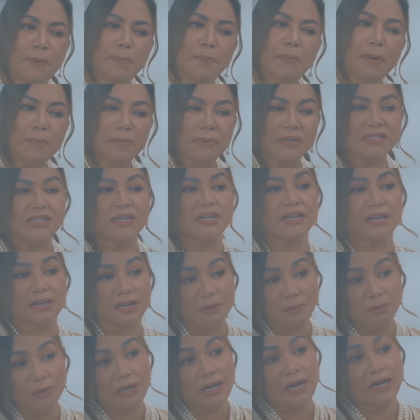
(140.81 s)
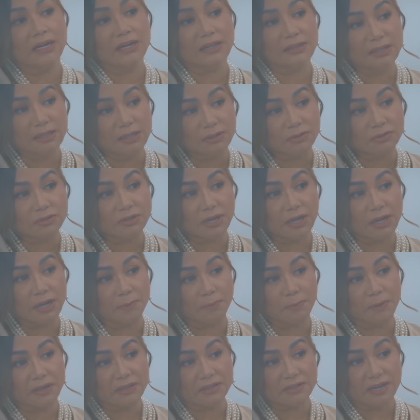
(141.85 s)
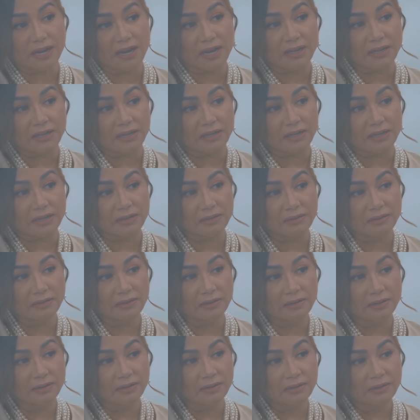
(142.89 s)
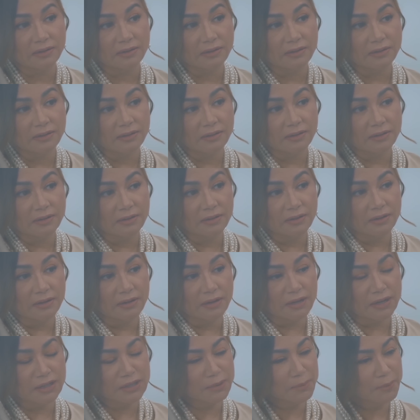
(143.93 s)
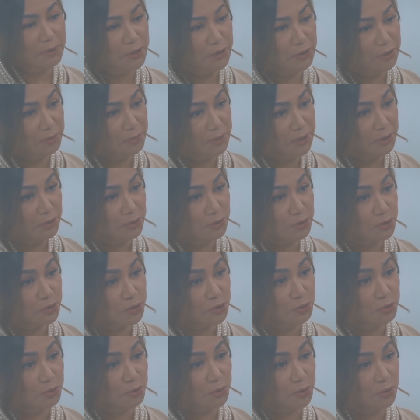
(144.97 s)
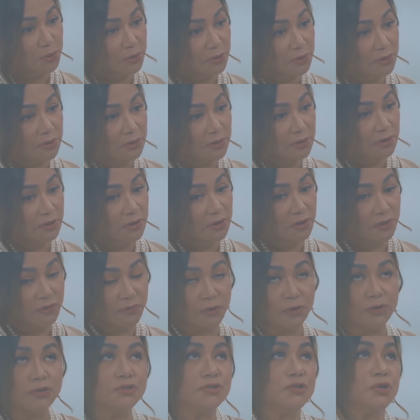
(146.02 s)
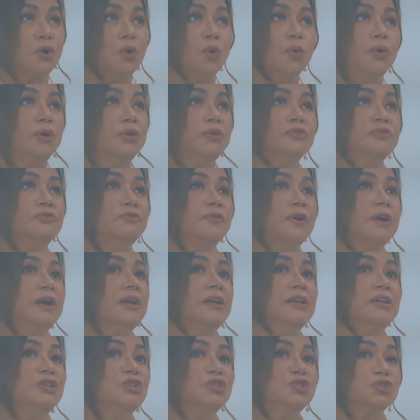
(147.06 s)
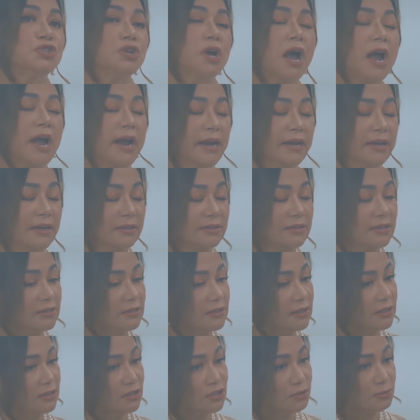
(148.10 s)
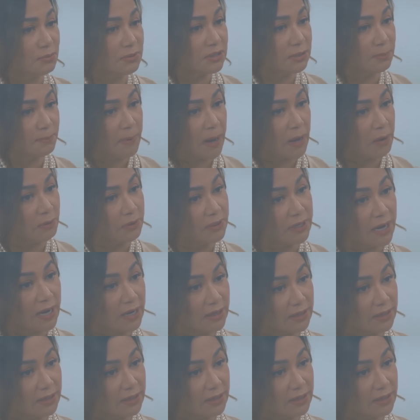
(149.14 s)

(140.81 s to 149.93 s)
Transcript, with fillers: ka pa ba masaya na wala na dito sa Apex si Annalyn? Hindi ba yun naman ang gusto mo? for Zoe to finally shine at hindi rin siya masapawan